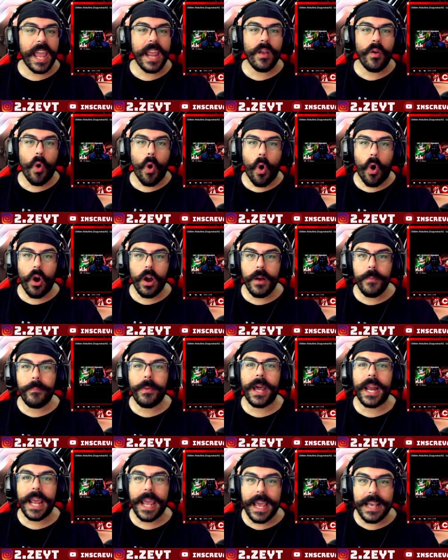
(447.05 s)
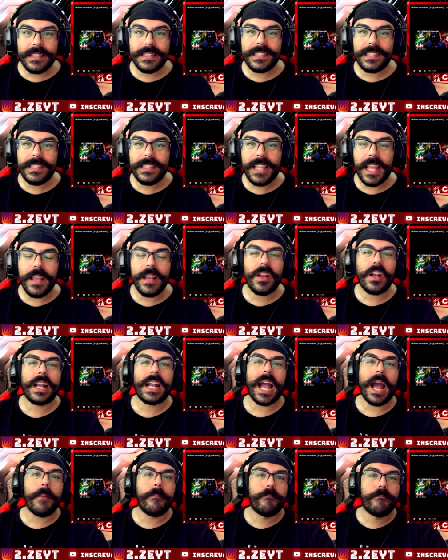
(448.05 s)
Tem gore, parece. Tem
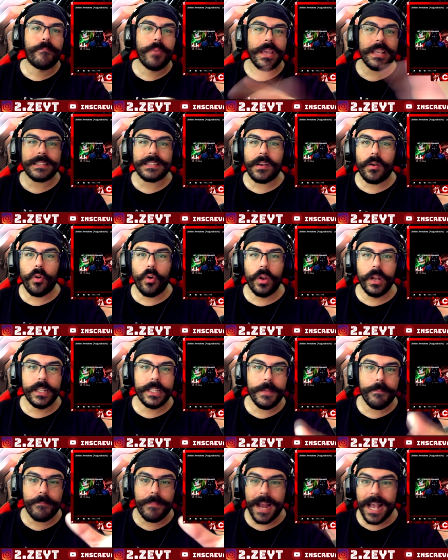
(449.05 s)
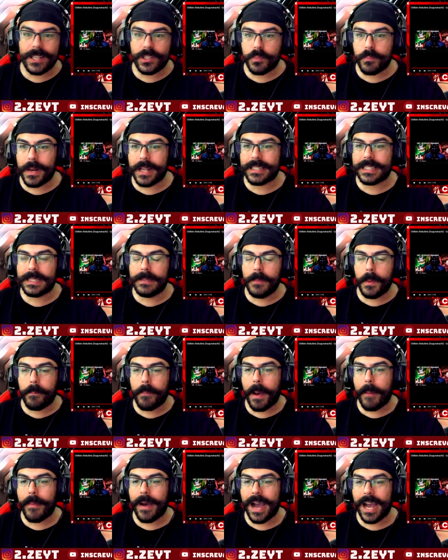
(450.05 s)
cabeça rolando e braço pra cima e
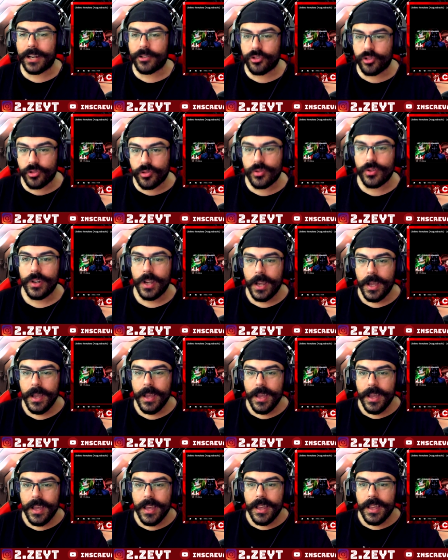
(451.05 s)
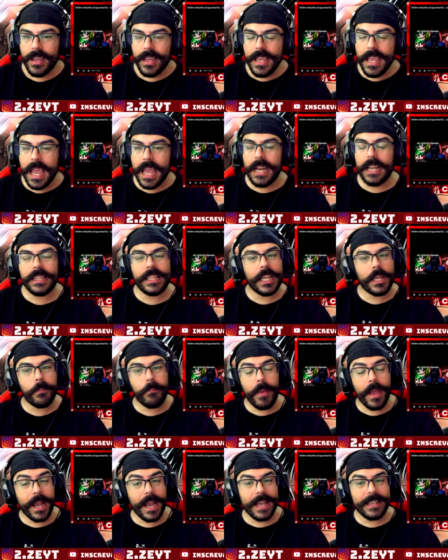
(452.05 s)
pra baixo. E ele tem
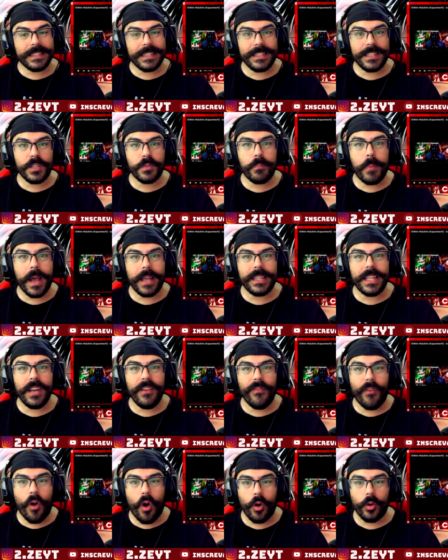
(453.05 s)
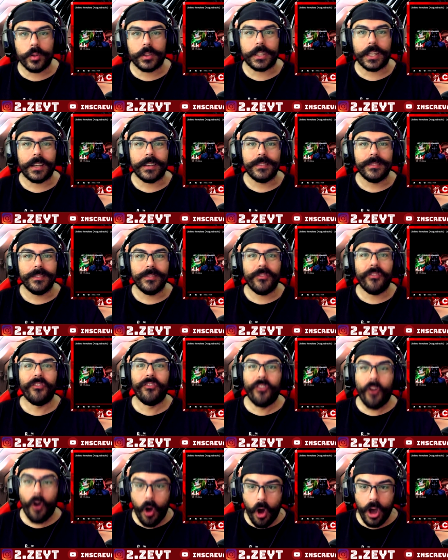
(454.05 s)
que pegar essas espadas de volta.
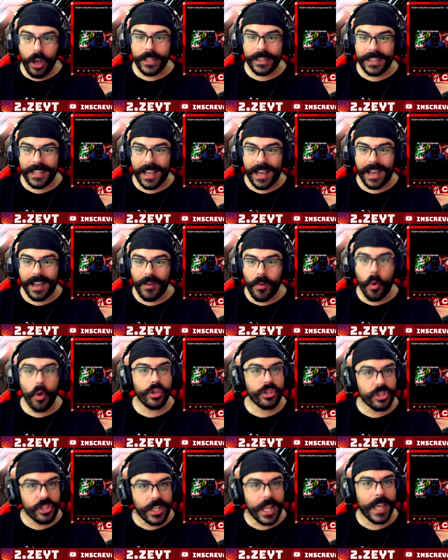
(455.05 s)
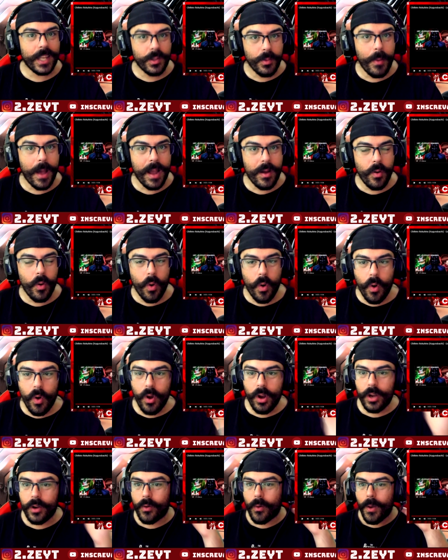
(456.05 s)
Foda, gostei do
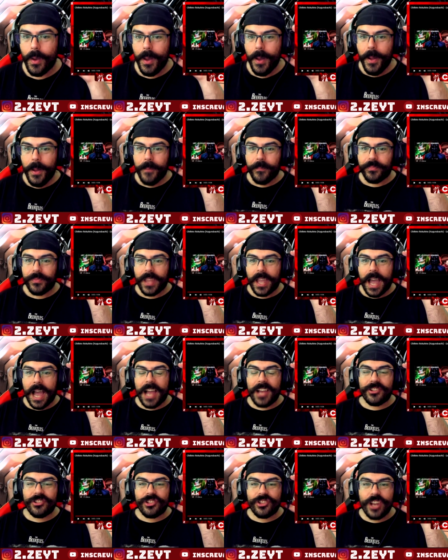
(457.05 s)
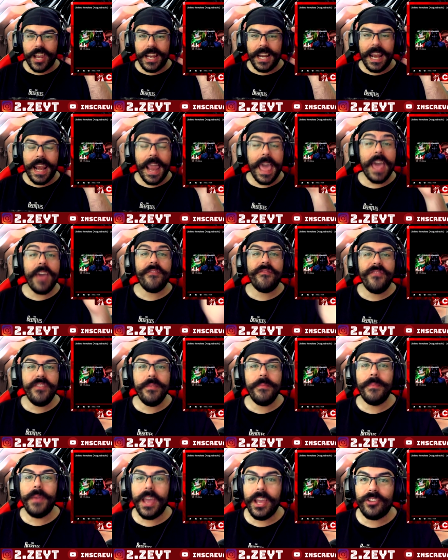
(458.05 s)
bagulho. Achei
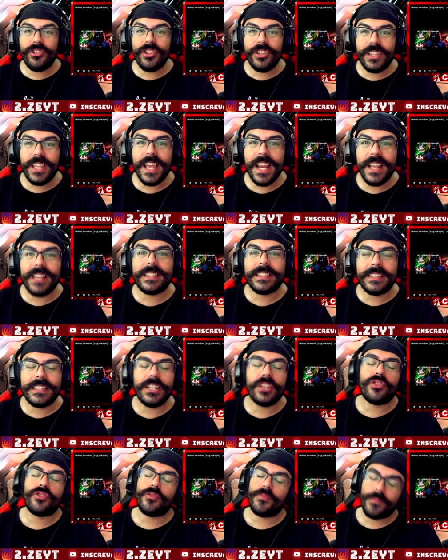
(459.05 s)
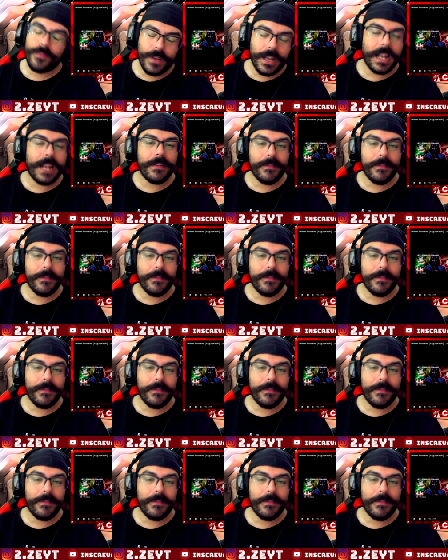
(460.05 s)
levemente interessante.